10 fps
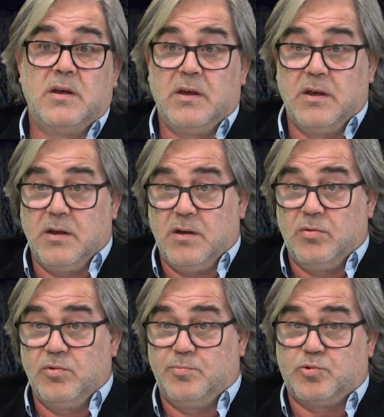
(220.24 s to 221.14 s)

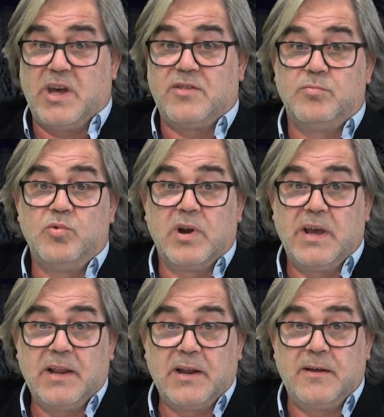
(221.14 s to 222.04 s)
Uh, o deputado
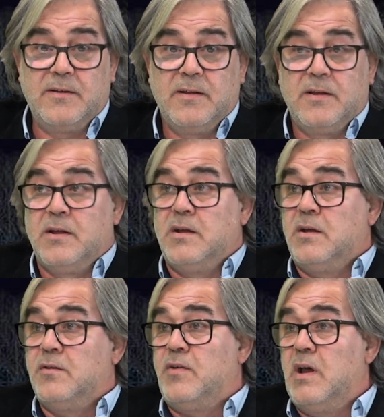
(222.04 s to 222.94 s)
Moreira
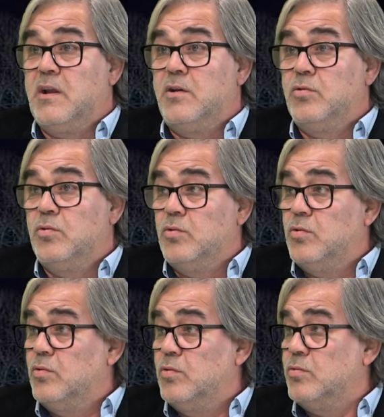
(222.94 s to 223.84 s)
fala
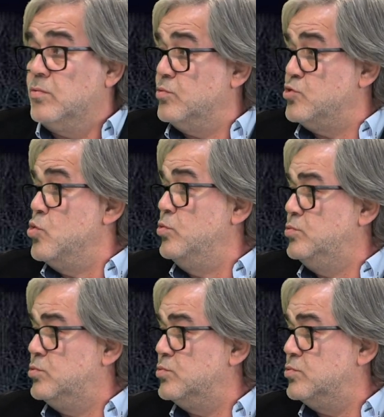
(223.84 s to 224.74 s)
no
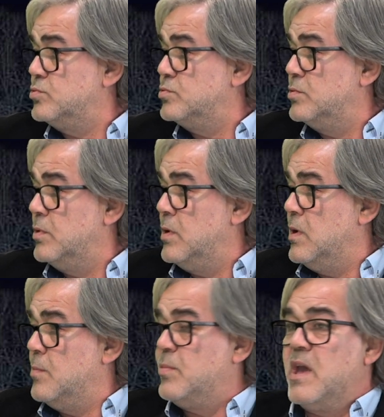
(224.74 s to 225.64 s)
Juntos,
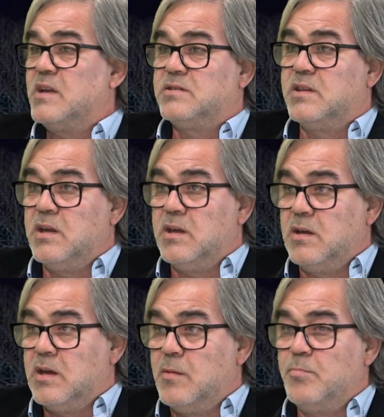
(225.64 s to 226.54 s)

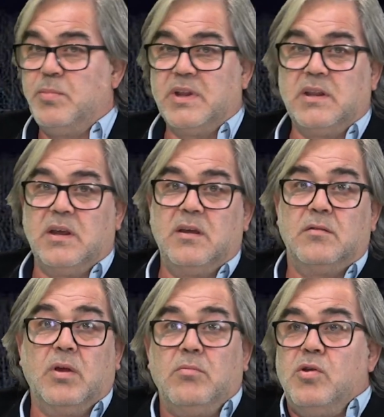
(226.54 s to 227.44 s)
PSD, MPT.
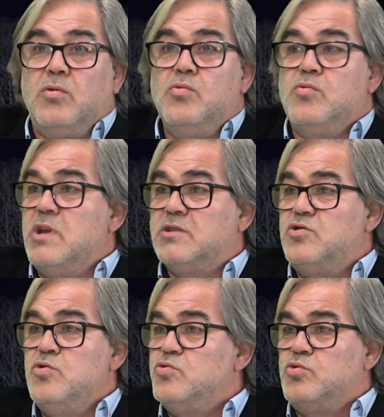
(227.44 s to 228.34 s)
Mas eu não
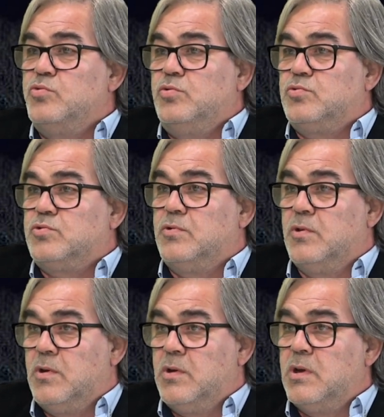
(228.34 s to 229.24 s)
conheço nenhum Juntos.
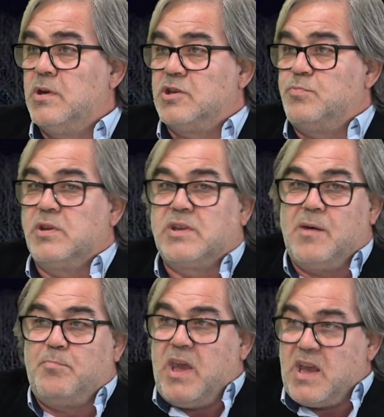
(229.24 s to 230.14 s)
Neste momento
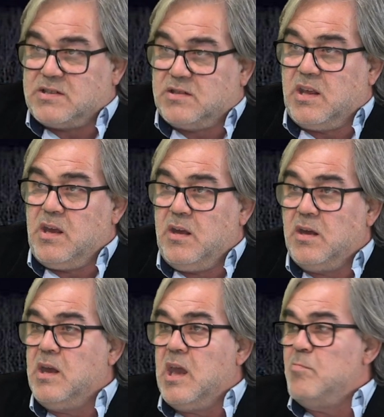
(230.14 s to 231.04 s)
há PSD,
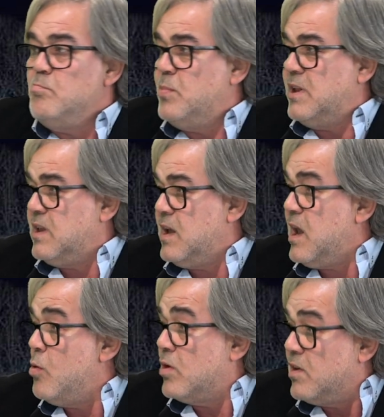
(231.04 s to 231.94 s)
MPT,
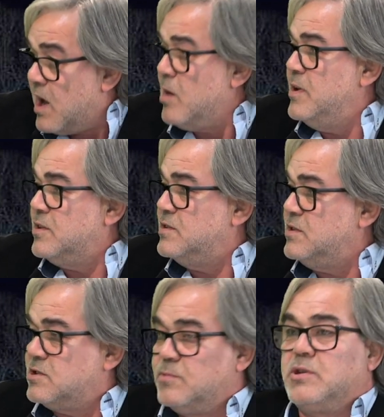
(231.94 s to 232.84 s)
é o que legalmente
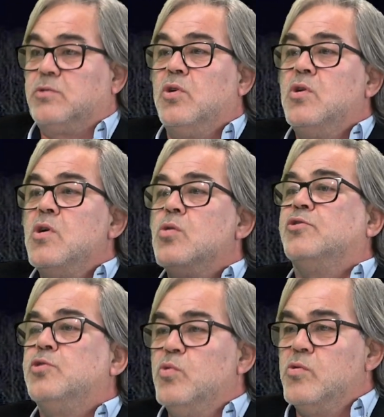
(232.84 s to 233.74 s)
existe. E, portanto,
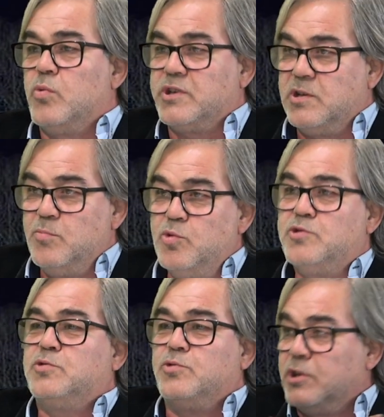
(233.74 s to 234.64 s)
continuam com este
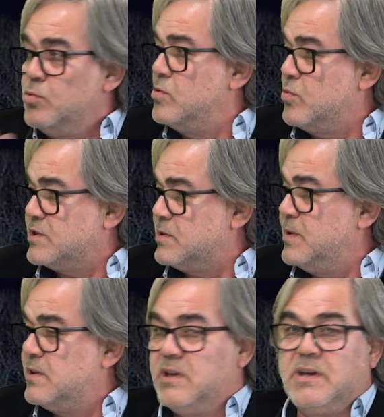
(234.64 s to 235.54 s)
embuste, continuam com esta
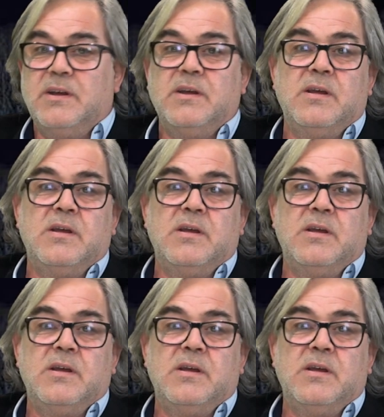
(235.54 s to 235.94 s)
mentira,